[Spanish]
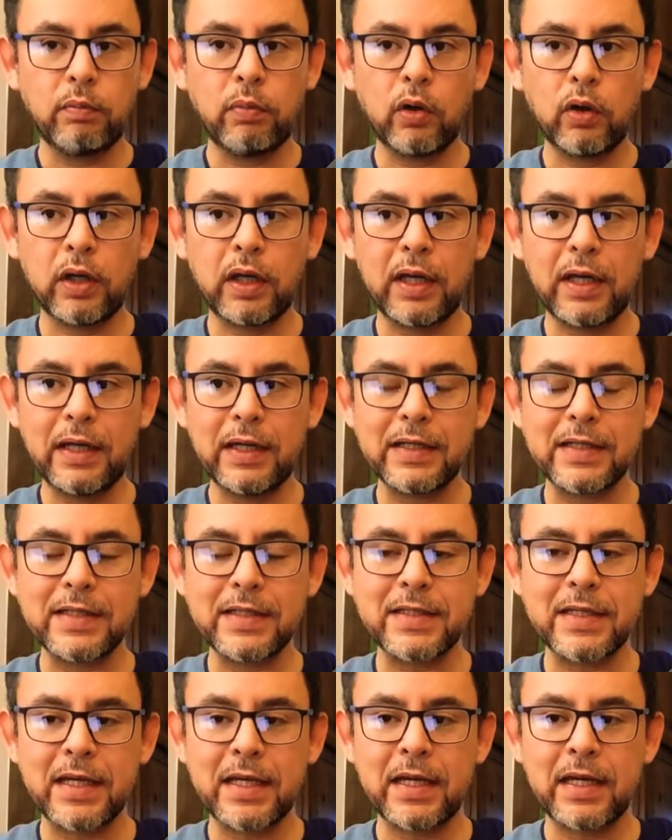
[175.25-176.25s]
porque
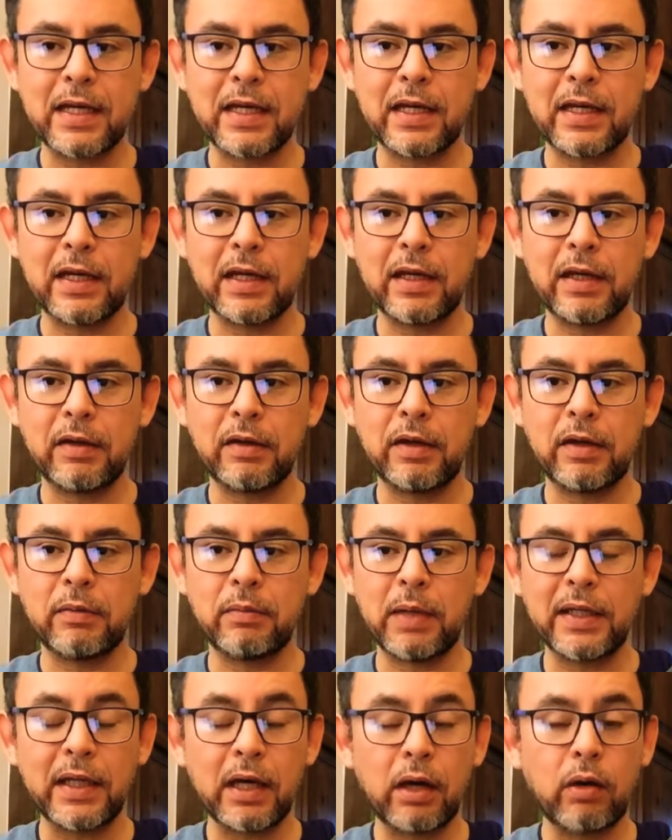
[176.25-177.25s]
se
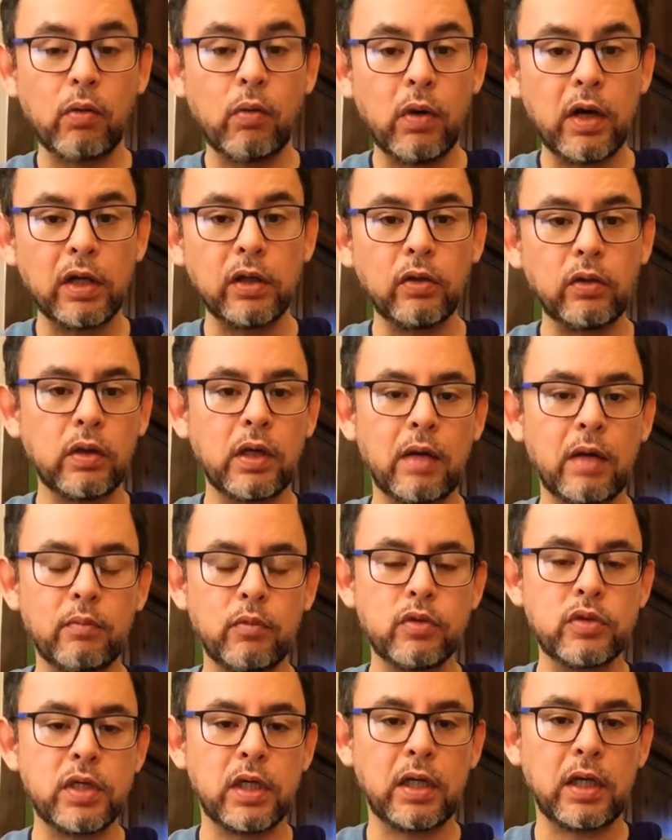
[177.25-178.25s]
va de acuerdo con la
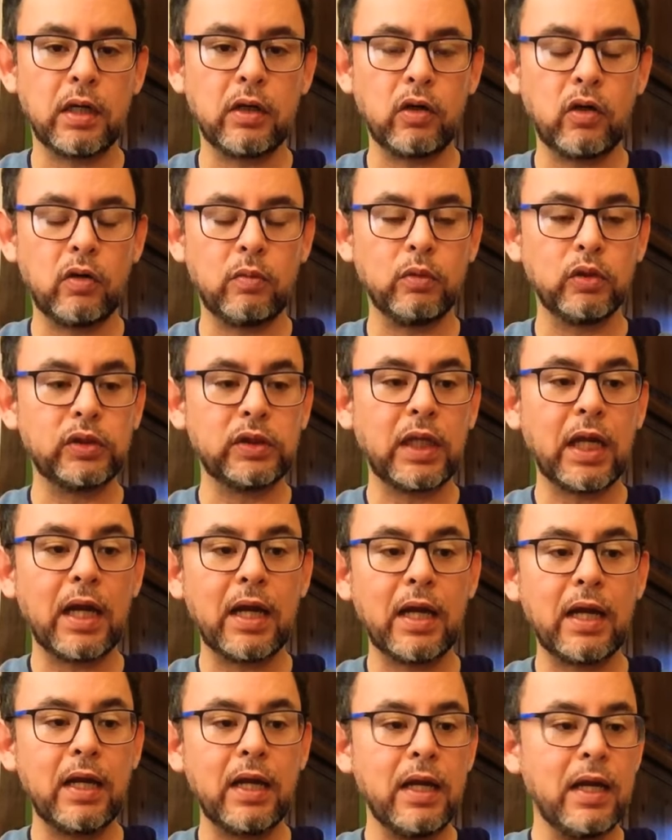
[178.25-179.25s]
música, como
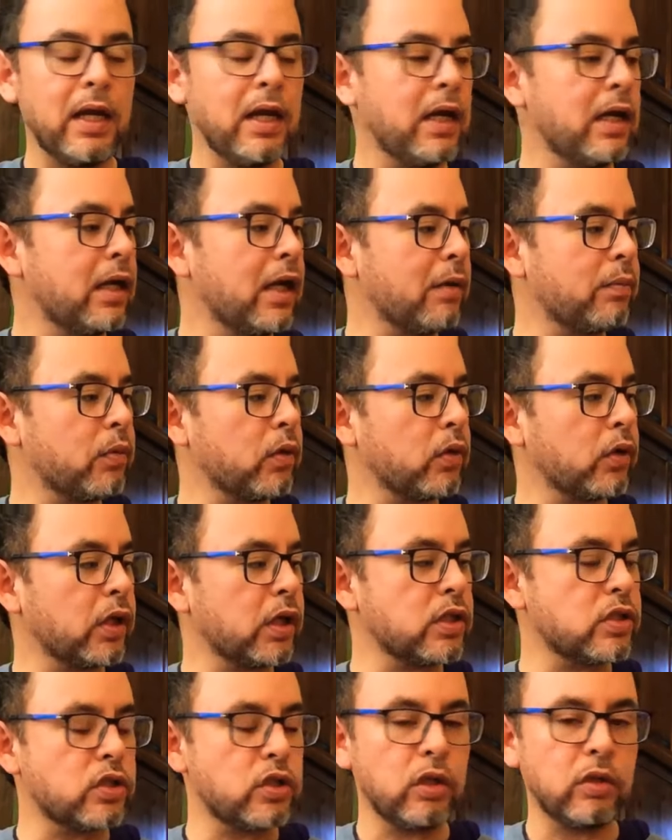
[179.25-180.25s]
está la
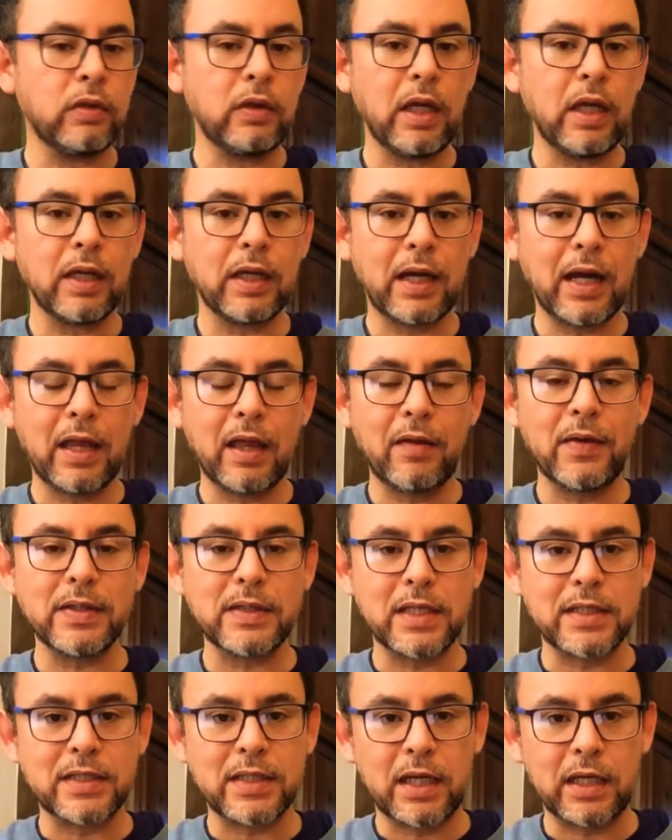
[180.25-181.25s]
progresión cada
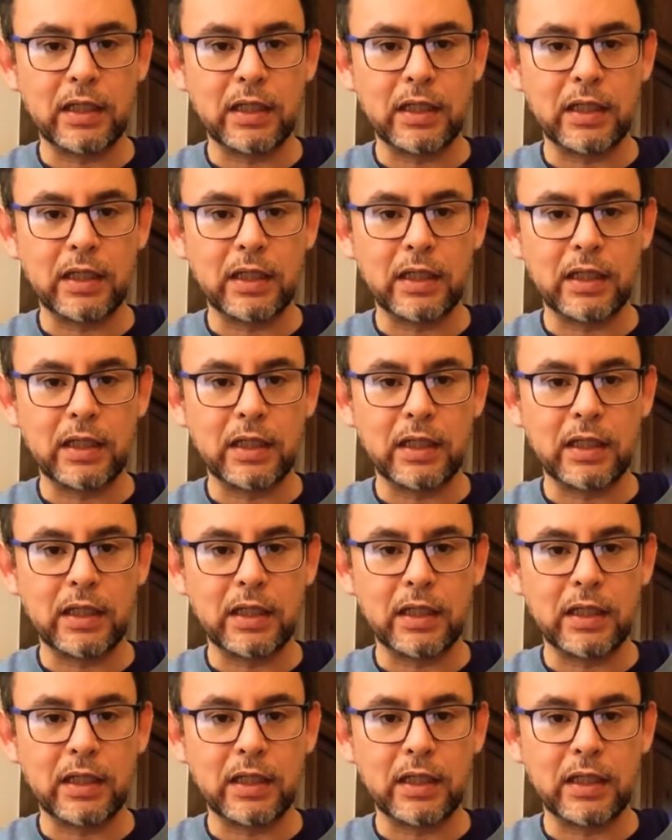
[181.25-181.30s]
vez hacia